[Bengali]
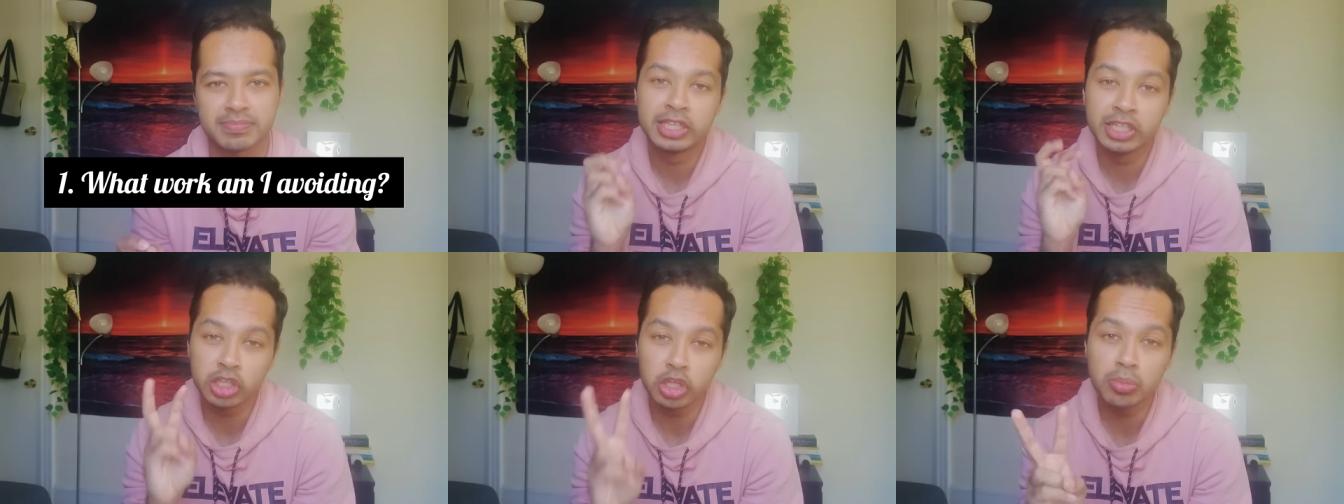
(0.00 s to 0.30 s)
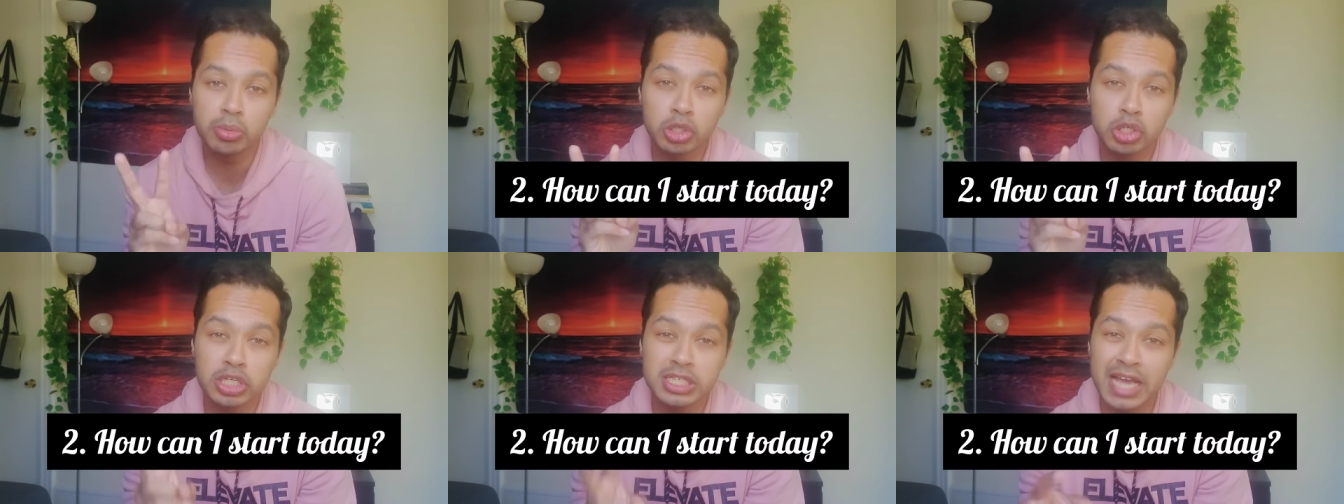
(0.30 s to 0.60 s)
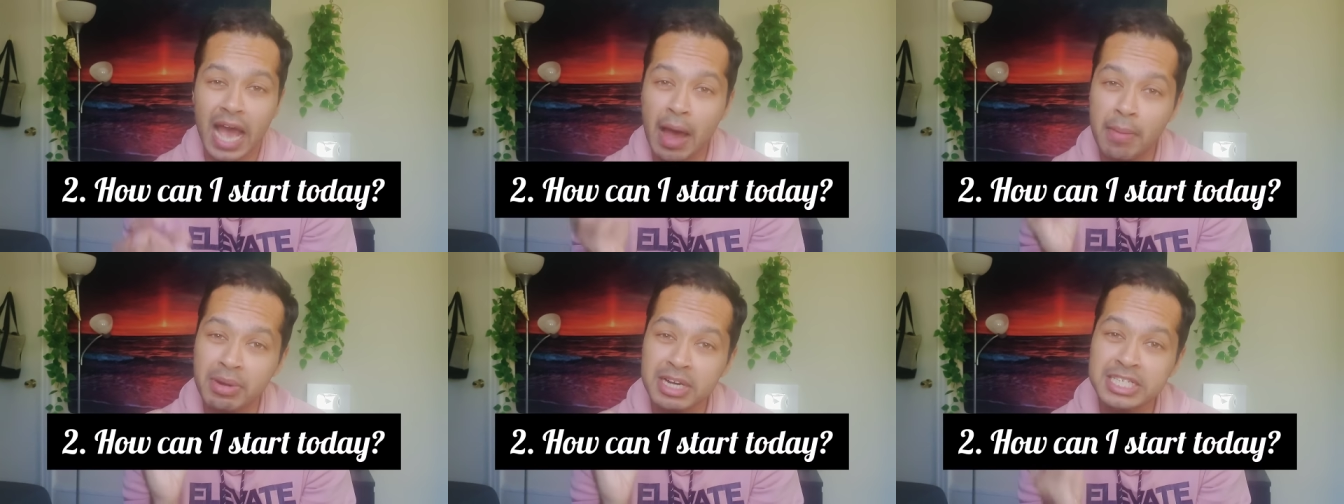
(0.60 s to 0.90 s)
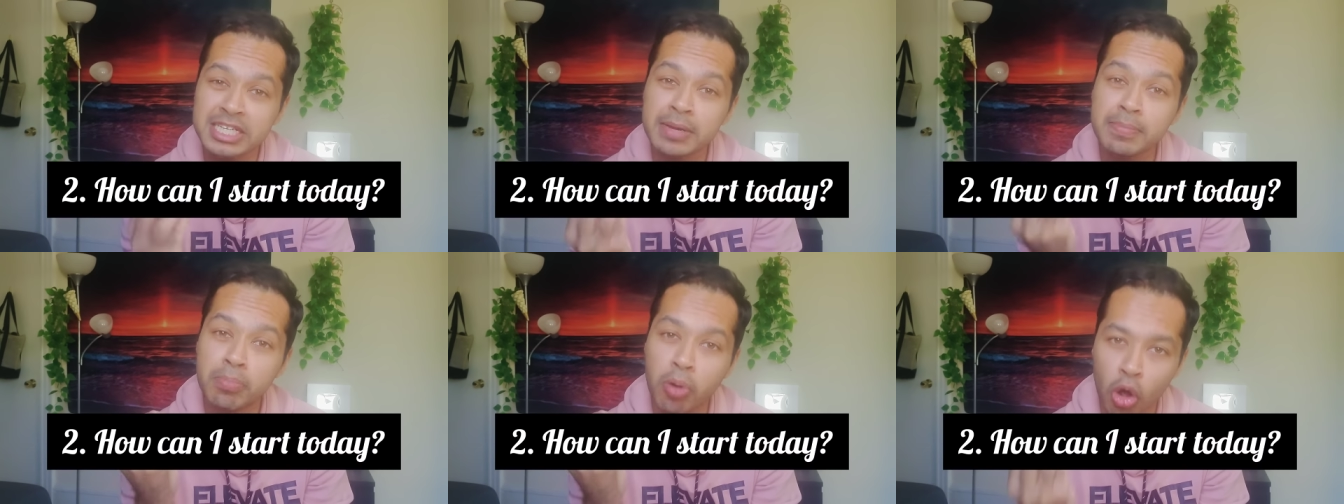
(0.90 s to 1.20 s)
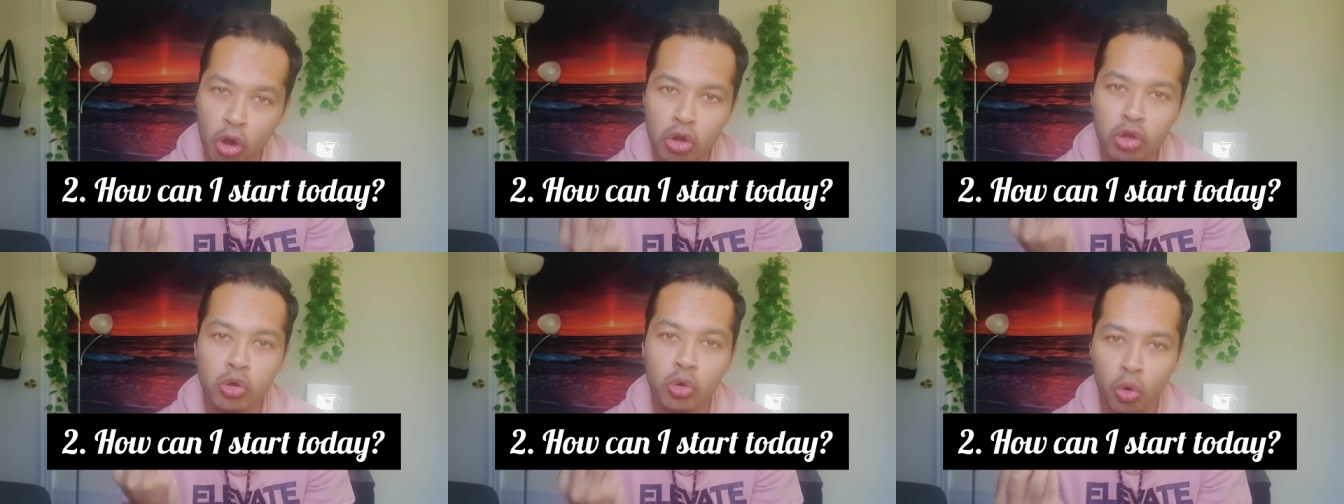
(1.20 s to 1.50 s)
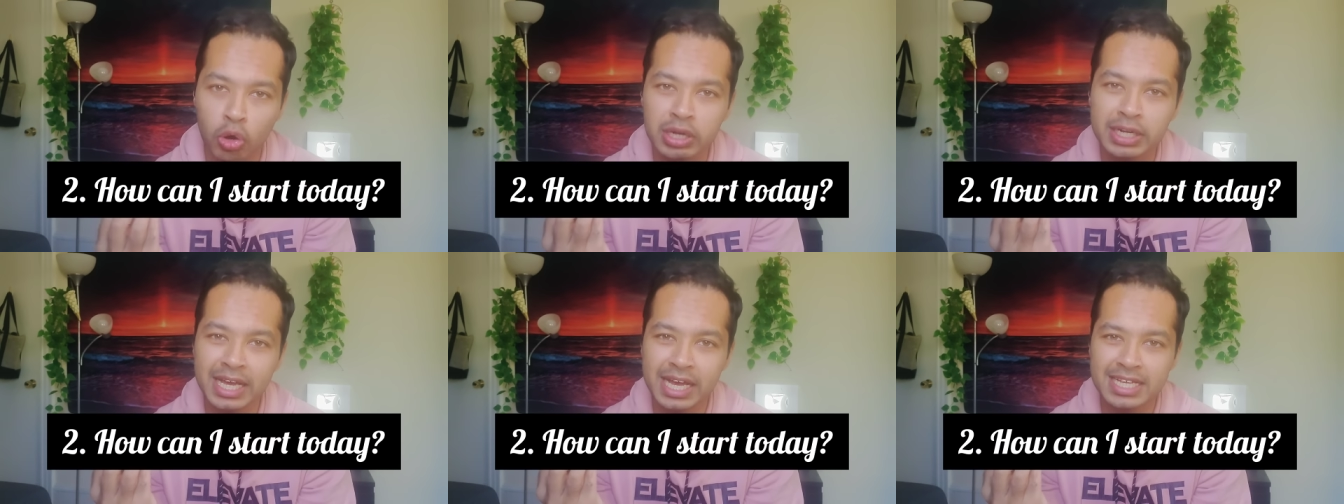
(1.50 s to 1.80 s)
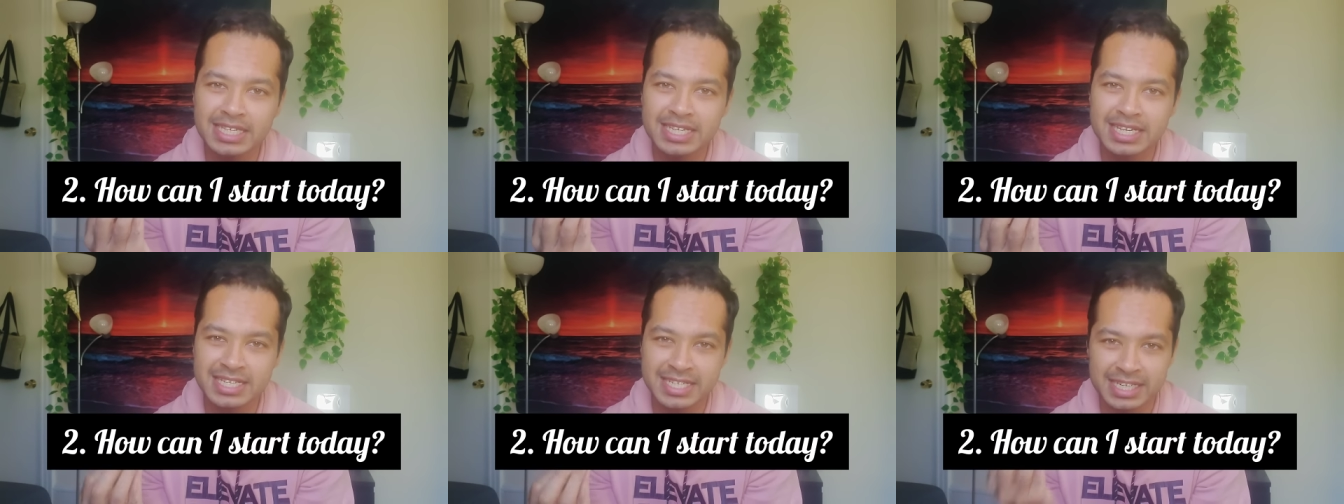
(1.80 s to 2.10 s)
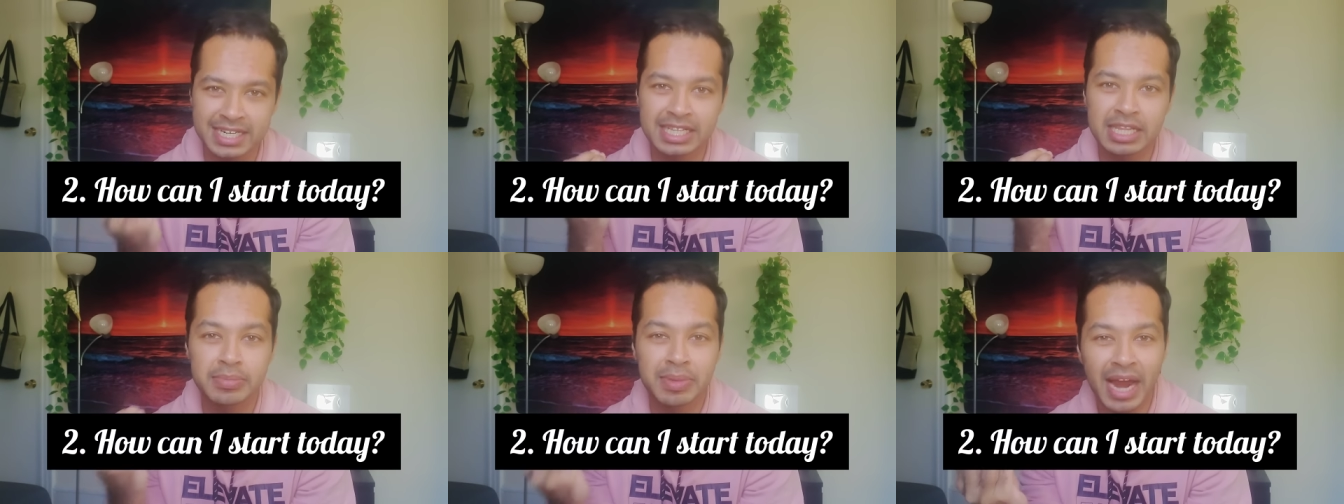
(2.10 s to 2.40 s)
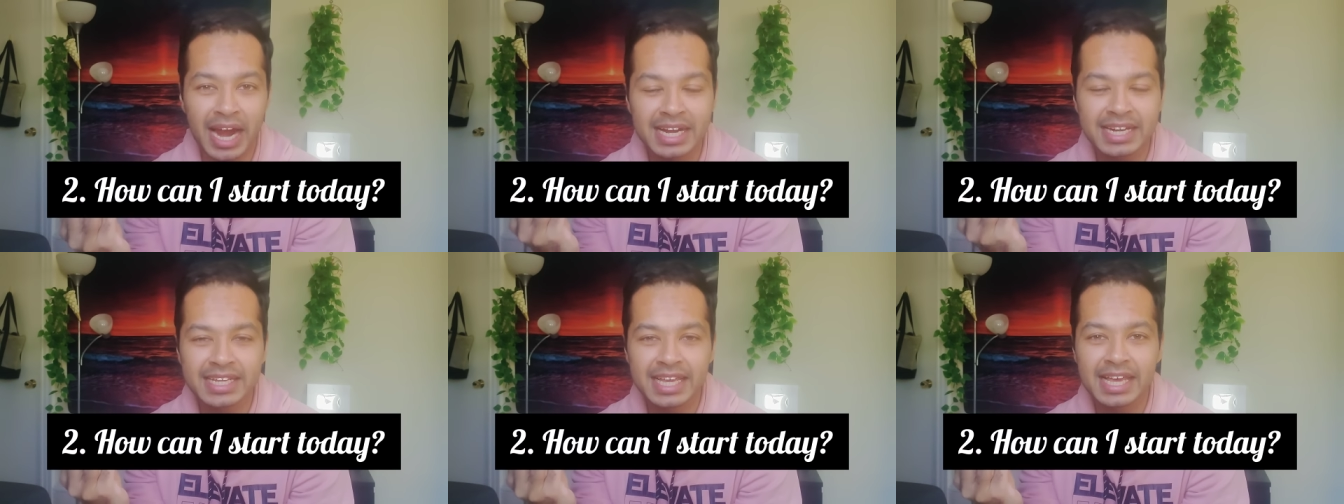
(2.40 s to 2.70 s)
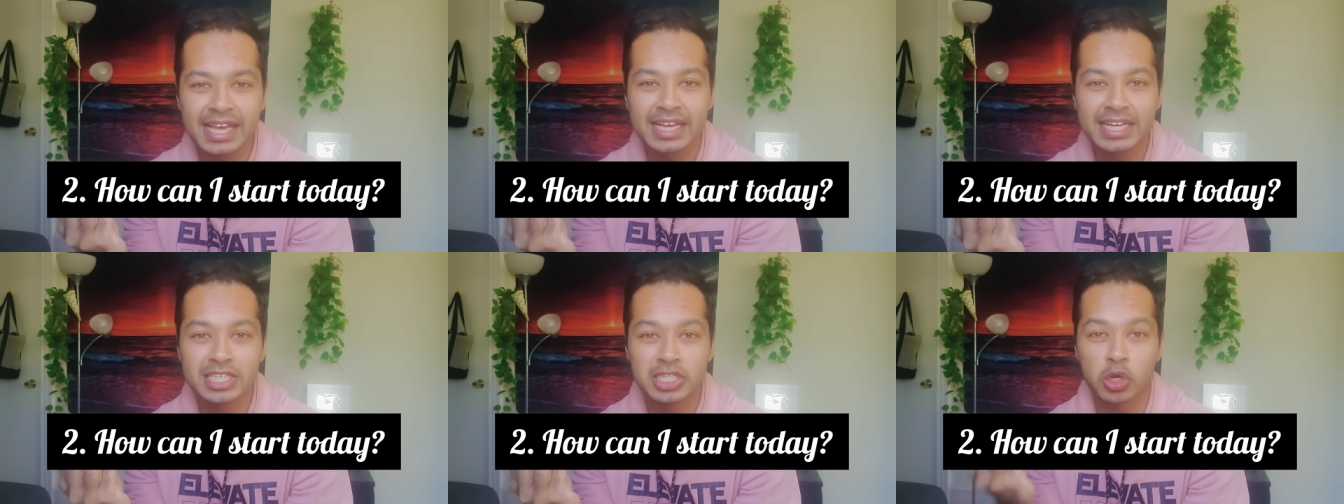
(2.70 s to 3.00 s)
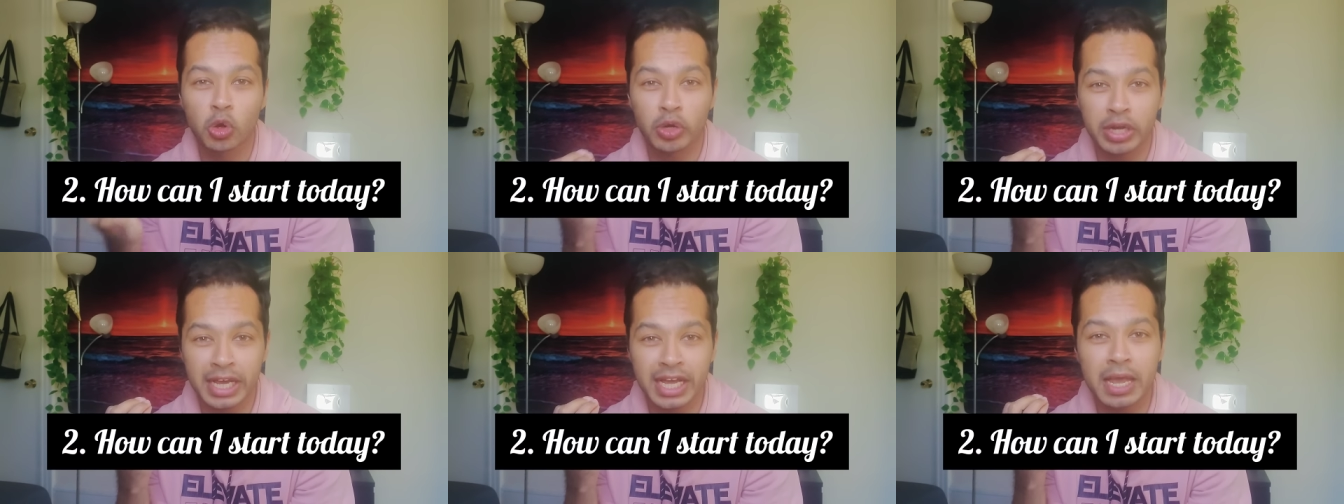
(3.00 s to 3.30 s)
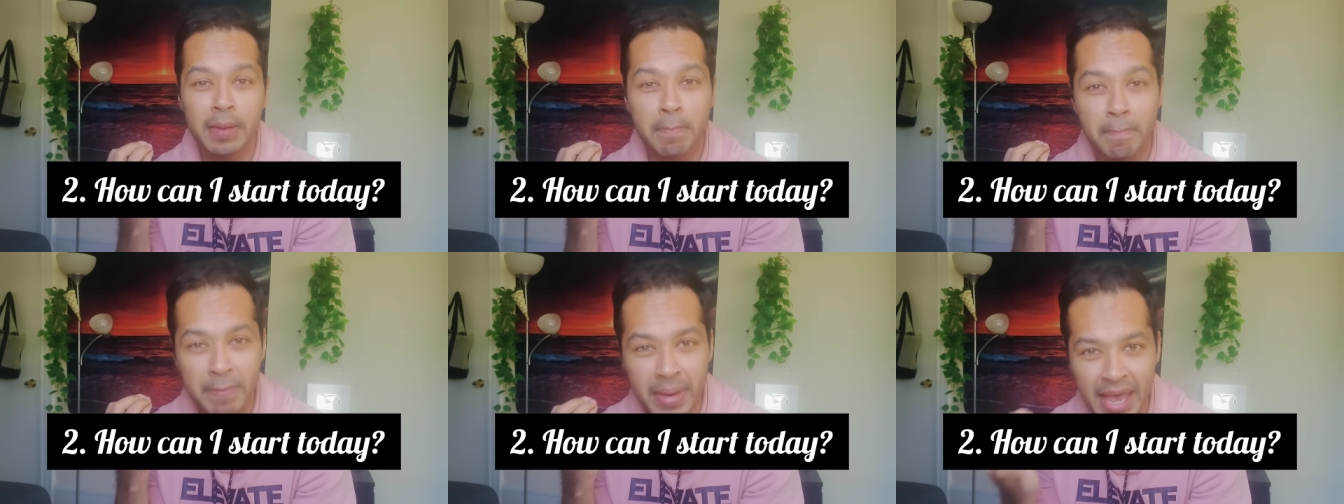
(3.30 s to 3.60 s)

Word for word: দ্বিতীয় প্রশ্ন হচ্ছে আমার যে বড় গোলটা আছে যেটাতে আমি আটকে গিয়েছি ওইটাকে